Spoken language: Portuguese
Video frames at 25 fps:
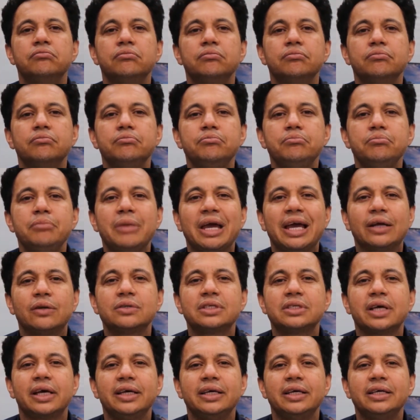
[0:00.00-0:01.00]

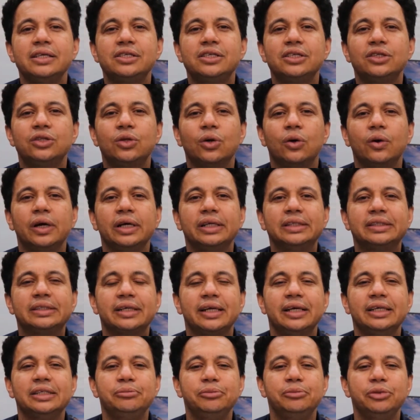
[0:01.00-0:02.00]
menos aí de dois,
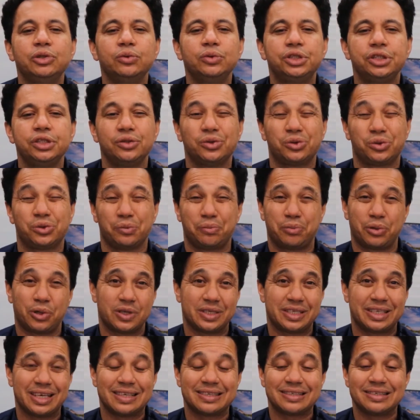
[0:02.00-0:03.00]
três minutinhos, o
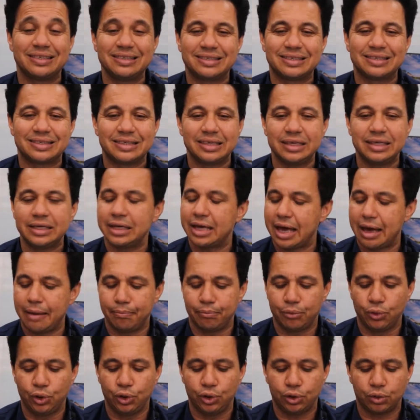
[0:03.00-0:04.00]
processo em si é
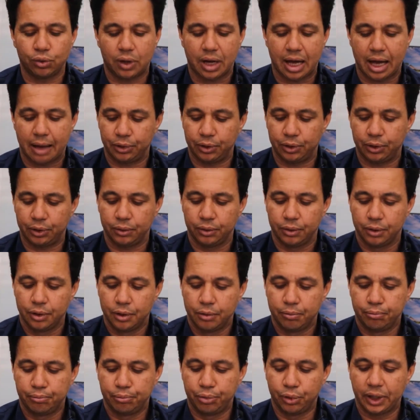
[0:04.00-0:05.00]
muito rápido.
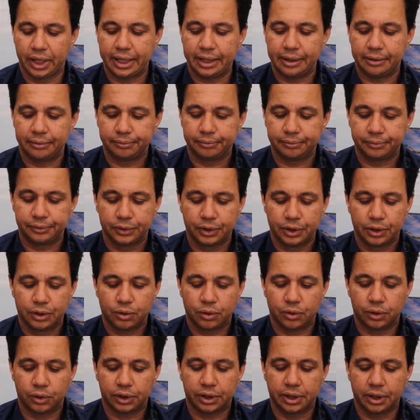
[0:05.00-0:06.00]
Pulei,
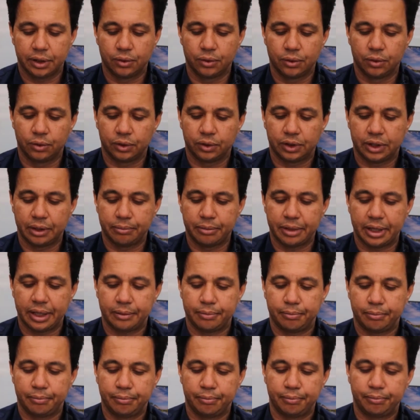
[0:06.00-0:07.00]
conta Google também,
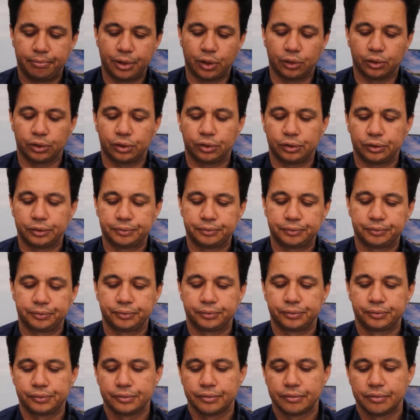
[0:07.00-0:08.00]
pronto.
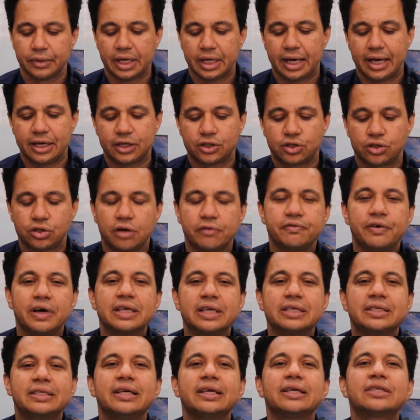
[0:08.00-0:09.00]
É só
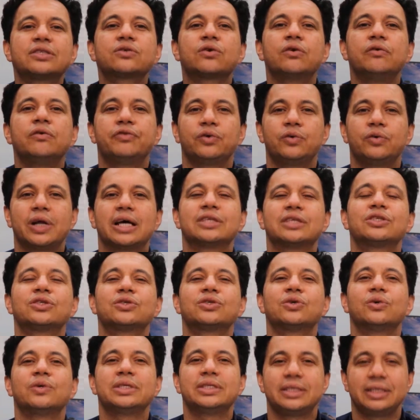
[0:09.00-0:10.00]
fazer as
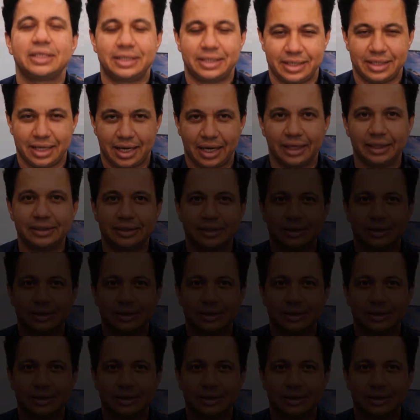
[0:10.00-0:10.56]
configurações iniciais.